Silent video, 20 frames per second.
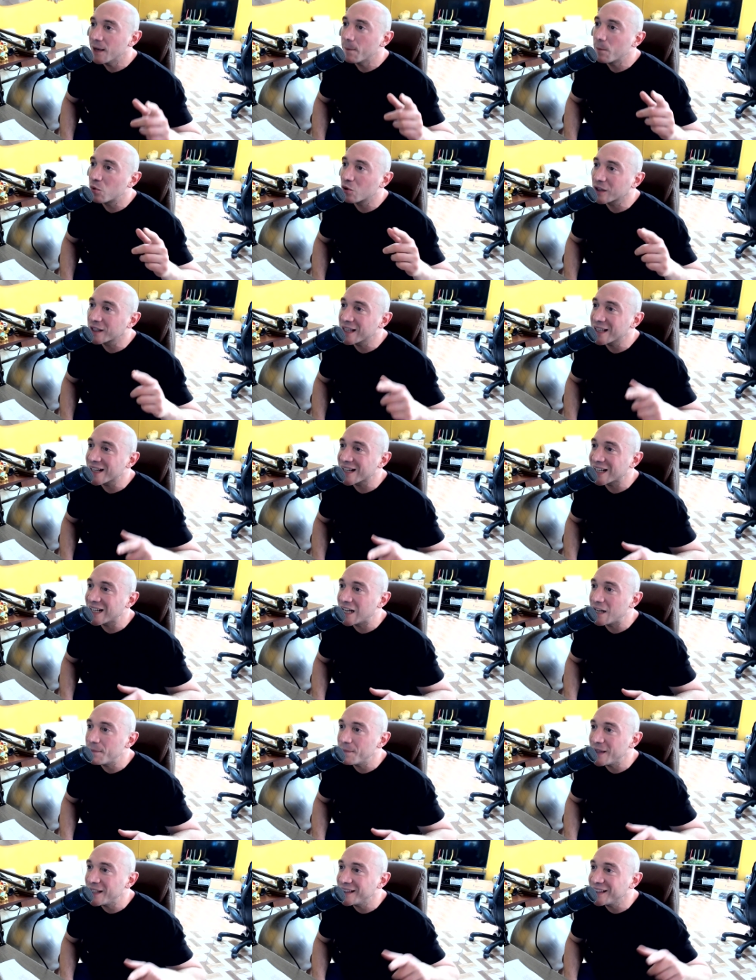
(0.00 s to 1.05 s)
Porque
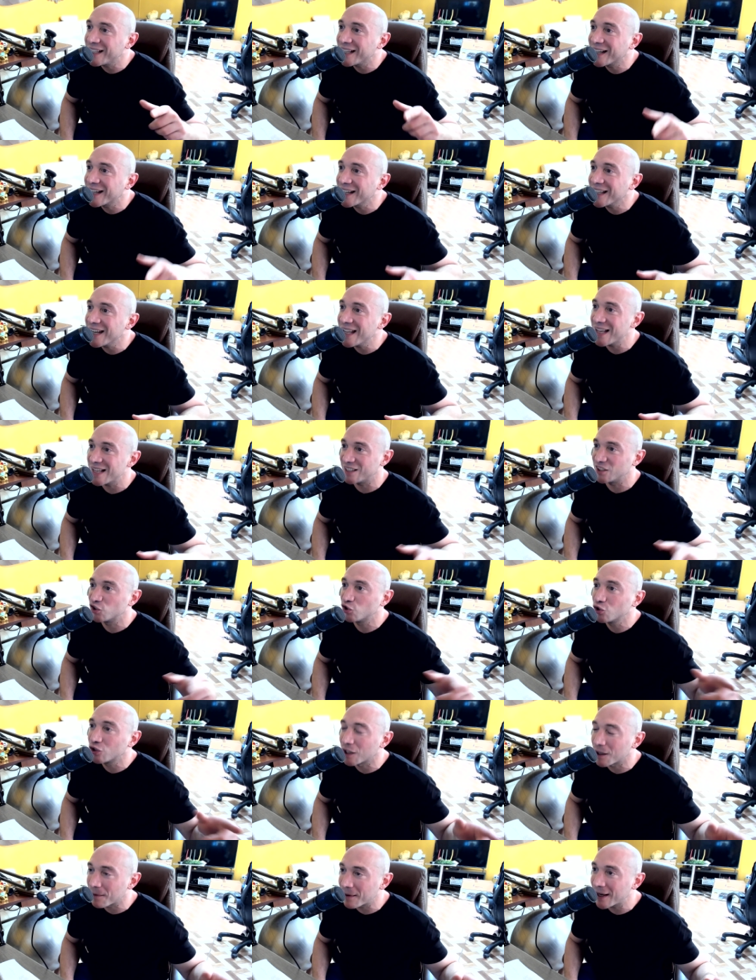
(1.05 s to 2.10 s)
realmente cree en
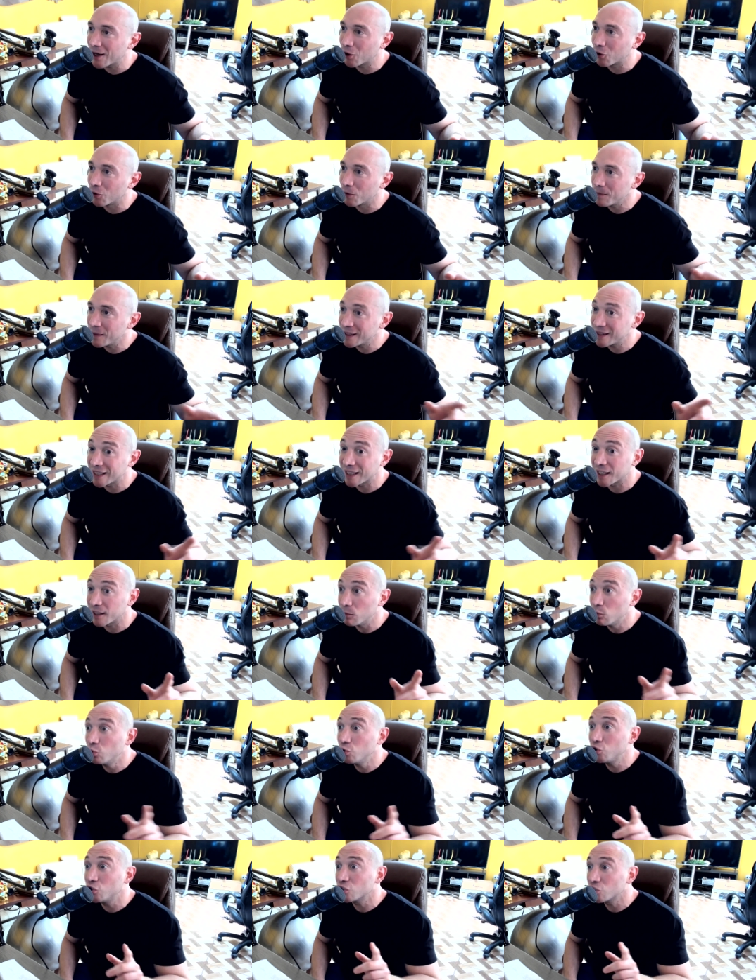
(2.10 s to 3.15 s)
su trabajo, mientras que
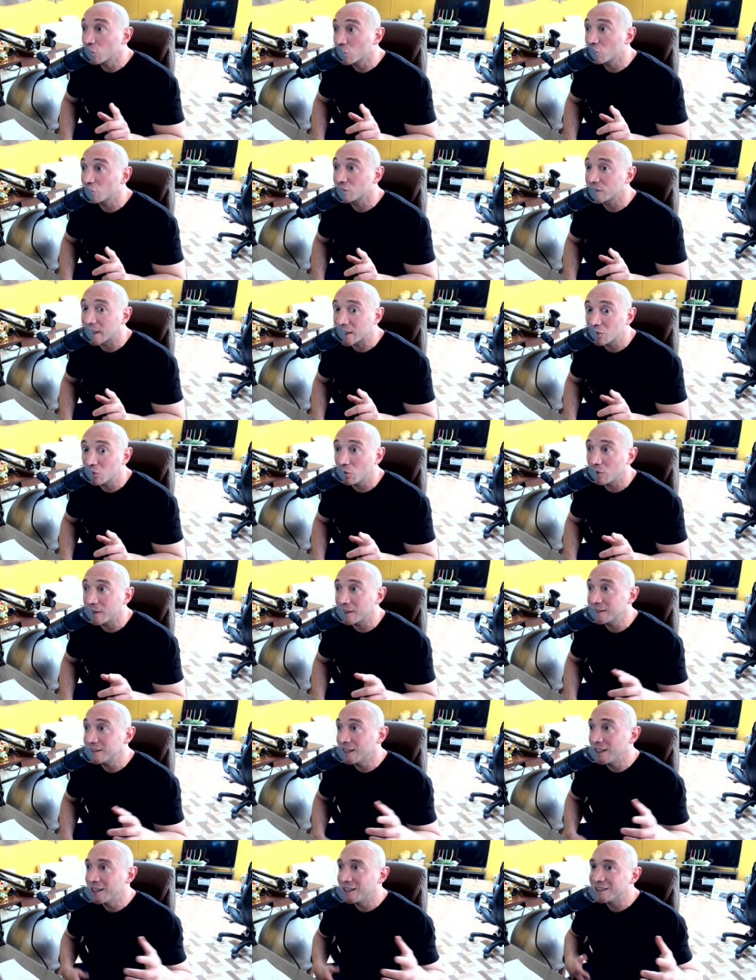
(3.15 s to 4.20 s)
muchos otros
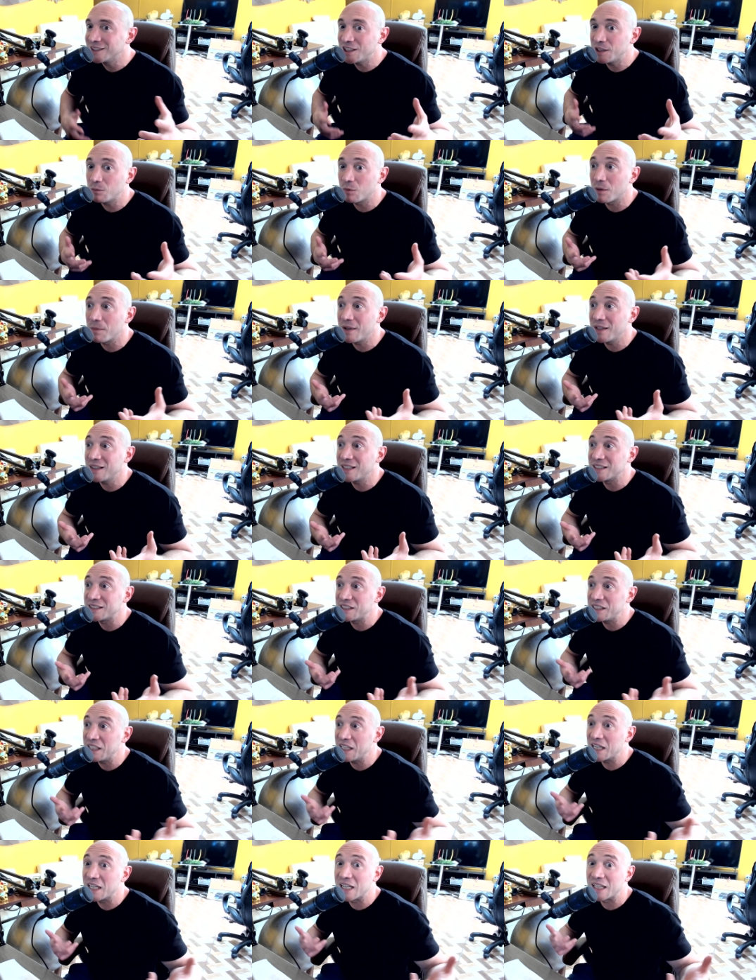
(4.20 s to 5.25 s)
actores simplemente
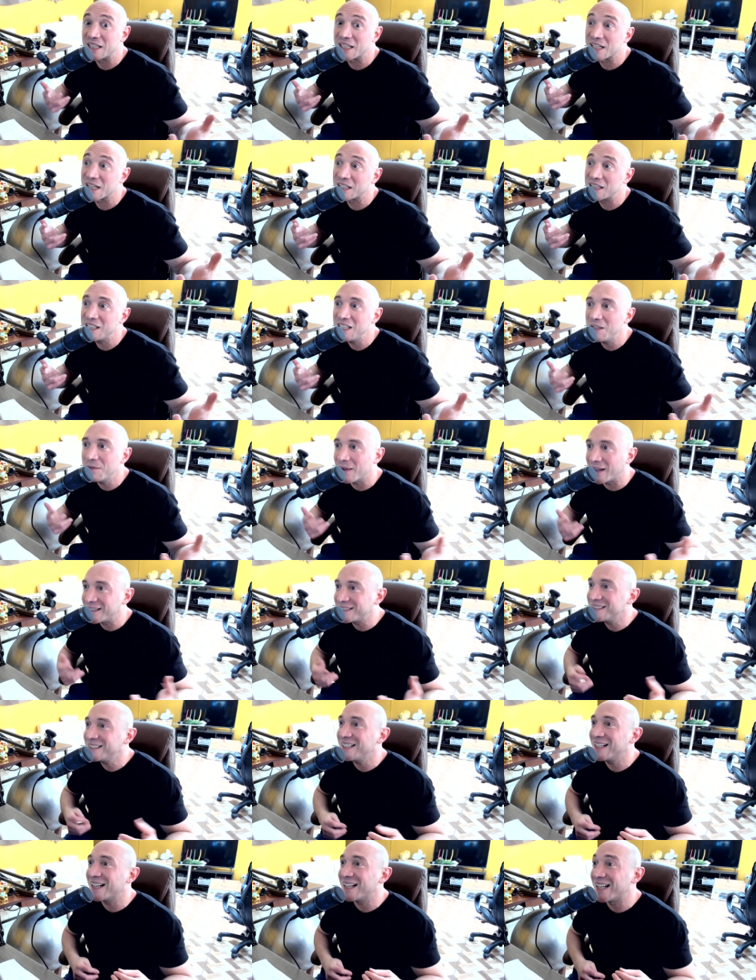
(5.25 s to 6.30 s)
siguen la narrativa y
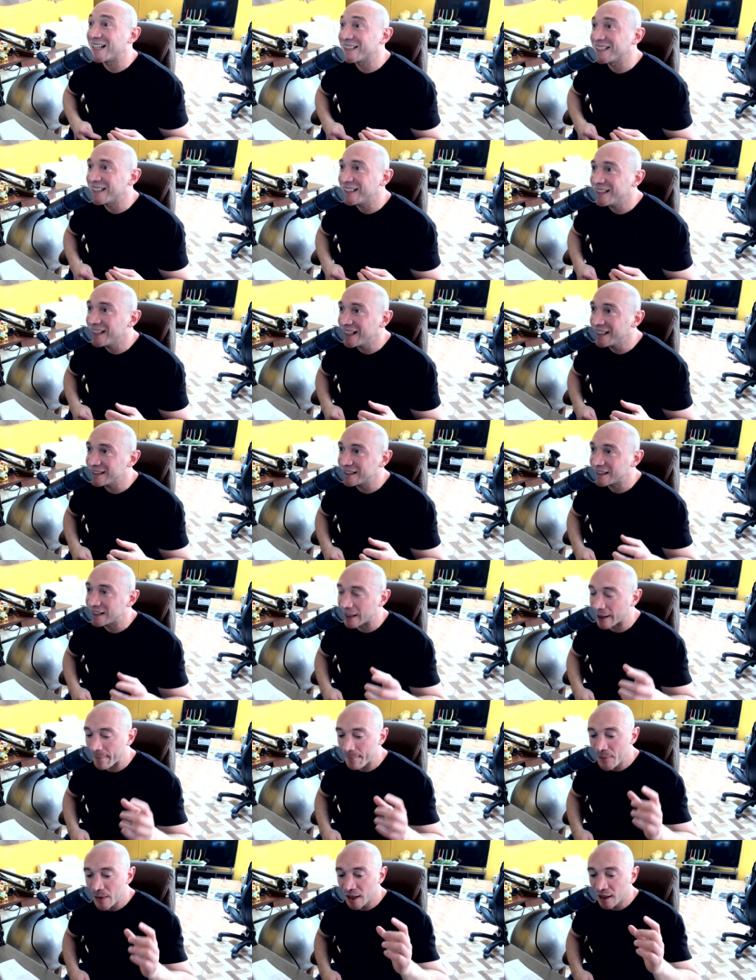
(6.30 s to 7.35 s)
siguen la
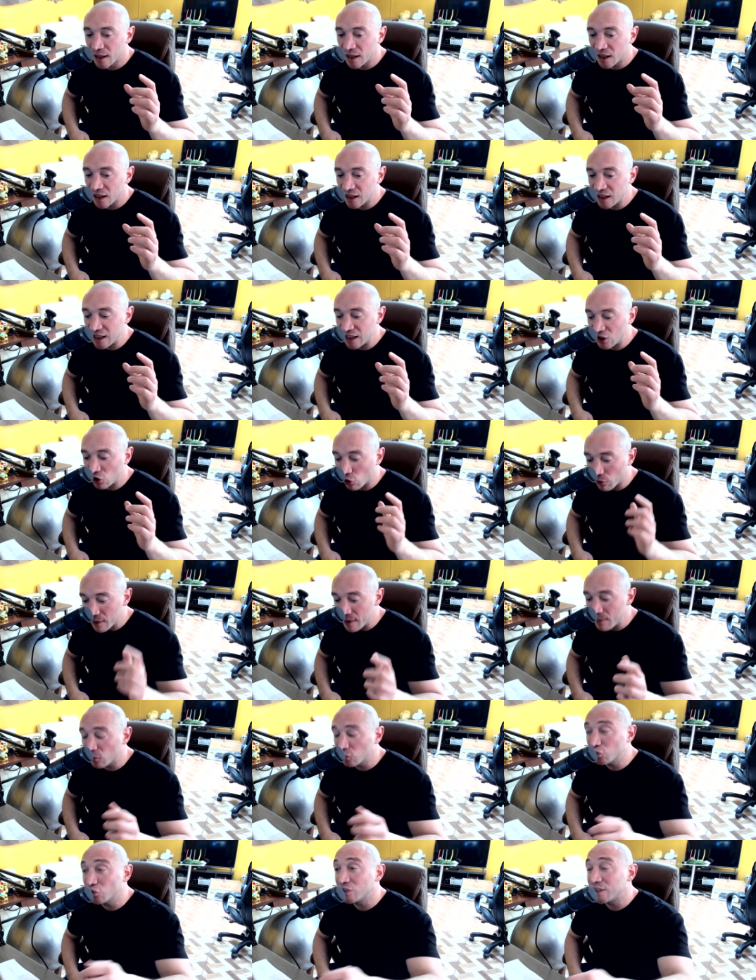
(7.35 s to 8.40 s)
tendencia. Y lo
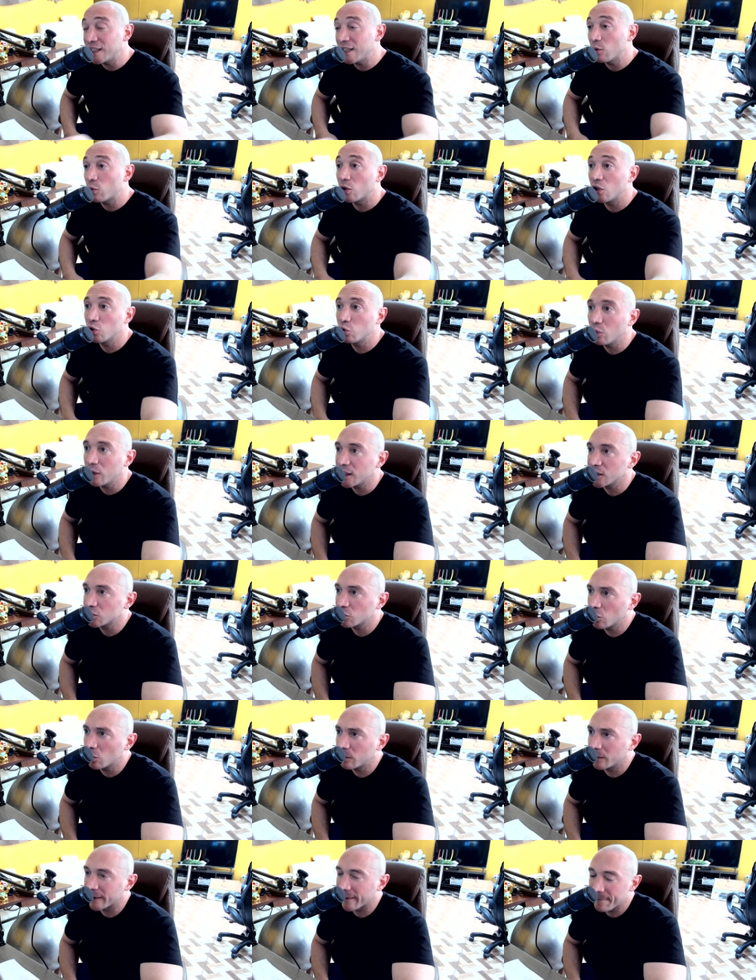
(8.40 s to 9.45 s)
mismo sucede cuando tú eres
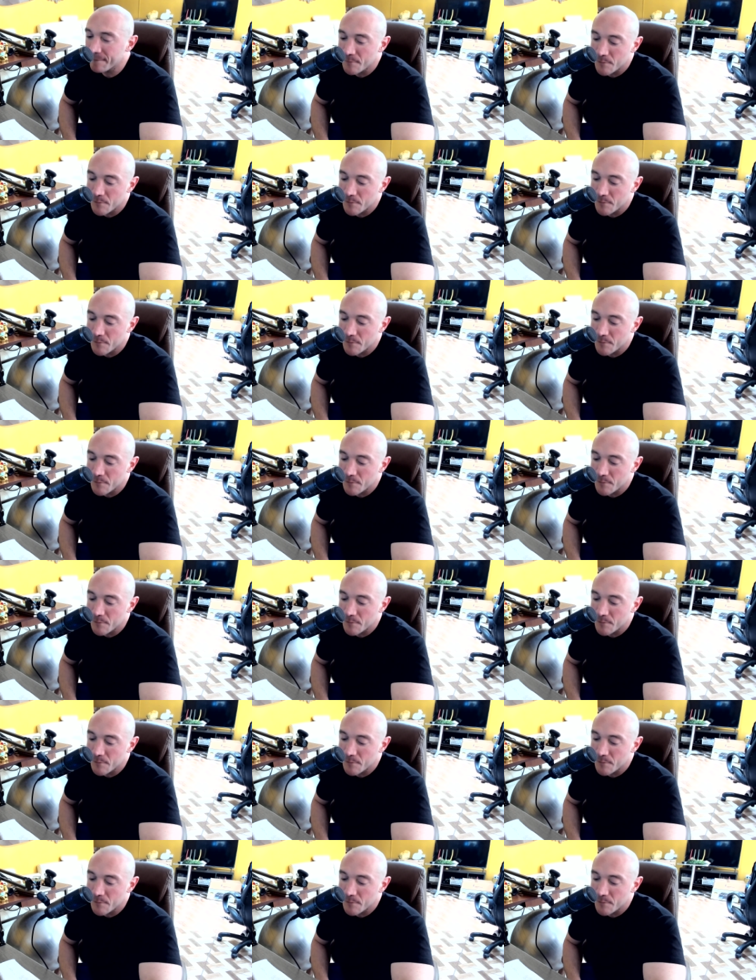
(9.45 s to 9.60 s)
joven.